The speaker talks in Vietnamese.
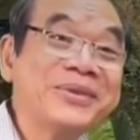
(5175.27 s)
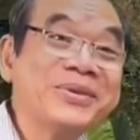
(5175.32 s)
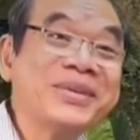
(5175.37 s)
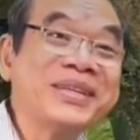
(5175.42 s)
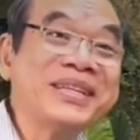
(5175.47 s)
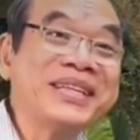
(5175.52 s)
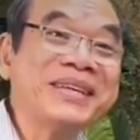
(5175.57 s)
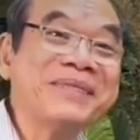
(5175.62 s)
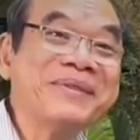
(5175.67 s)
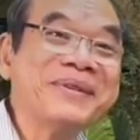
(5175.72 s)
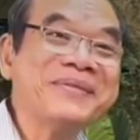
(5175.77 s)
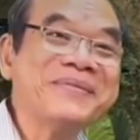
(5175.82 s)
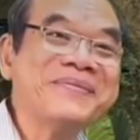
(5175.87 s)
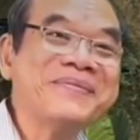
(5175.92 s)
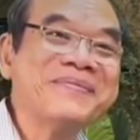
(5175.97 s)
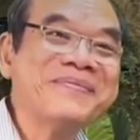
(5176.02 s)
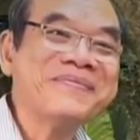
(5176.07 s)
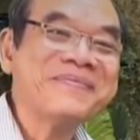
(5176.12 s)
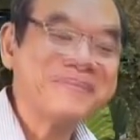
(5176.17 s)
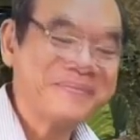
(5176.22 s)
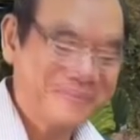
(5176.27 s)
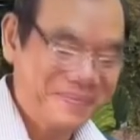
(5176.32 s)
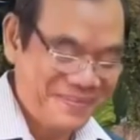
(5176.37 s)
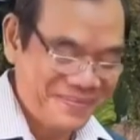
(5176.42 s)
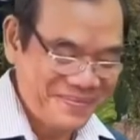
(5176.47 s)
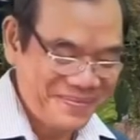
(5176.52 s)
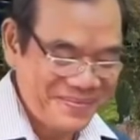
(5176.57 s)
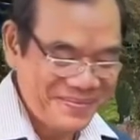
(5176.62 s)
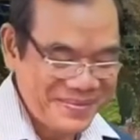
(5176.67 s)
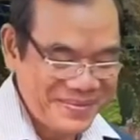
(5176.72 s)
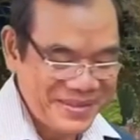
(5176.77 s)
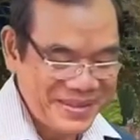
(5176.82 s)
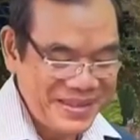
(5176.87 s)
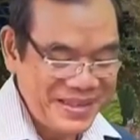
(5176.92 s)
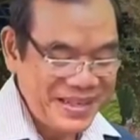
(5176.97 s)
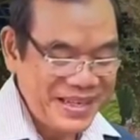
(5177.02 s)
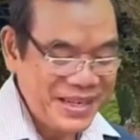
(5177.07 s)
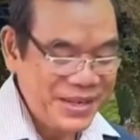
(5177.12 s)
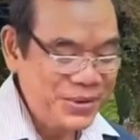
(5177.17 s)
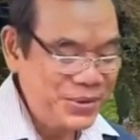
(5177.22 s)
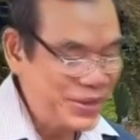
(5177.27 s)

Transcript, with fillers: hát đó và kết